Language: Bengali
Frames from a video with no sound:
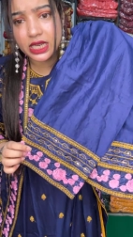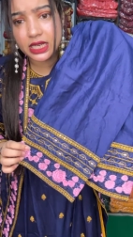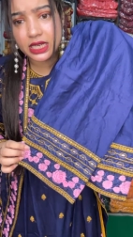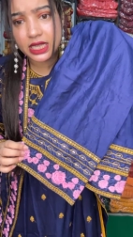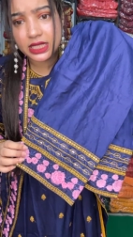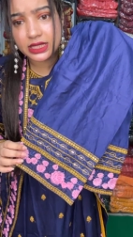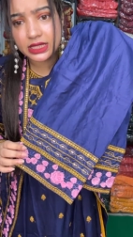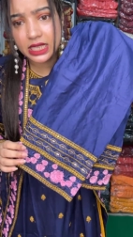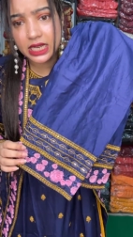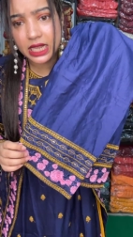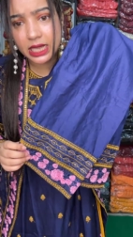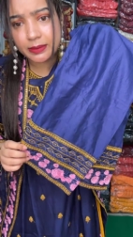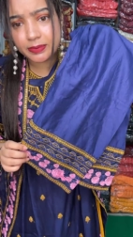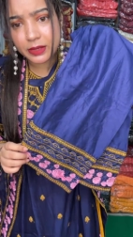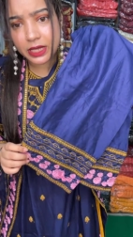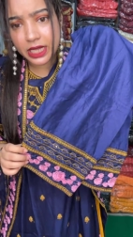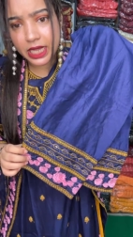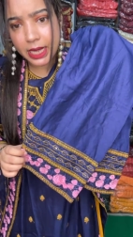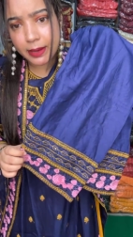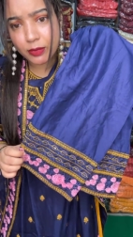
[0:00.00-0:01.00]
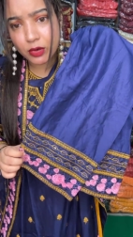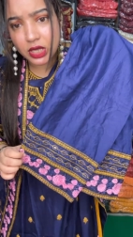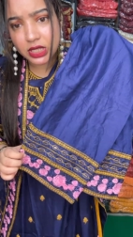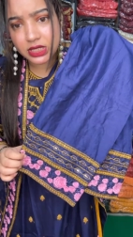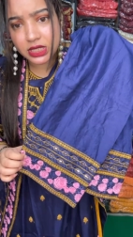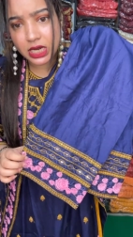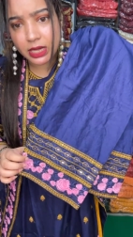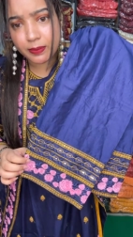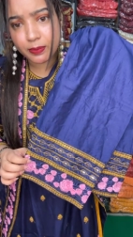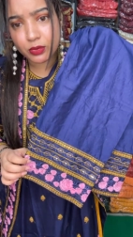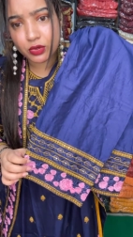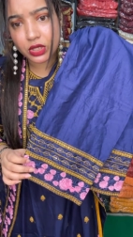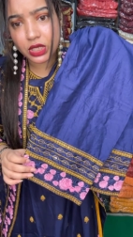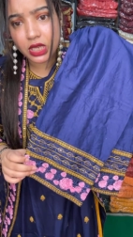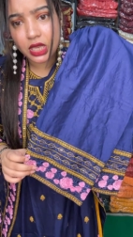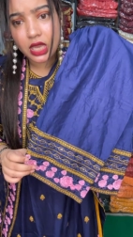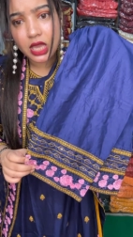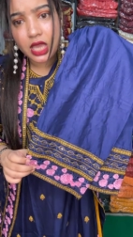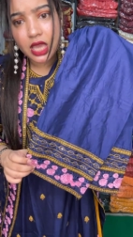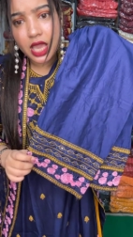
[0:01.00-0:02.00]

করে দিলেন আজকে লাইভটা কেমন আছেন আপনি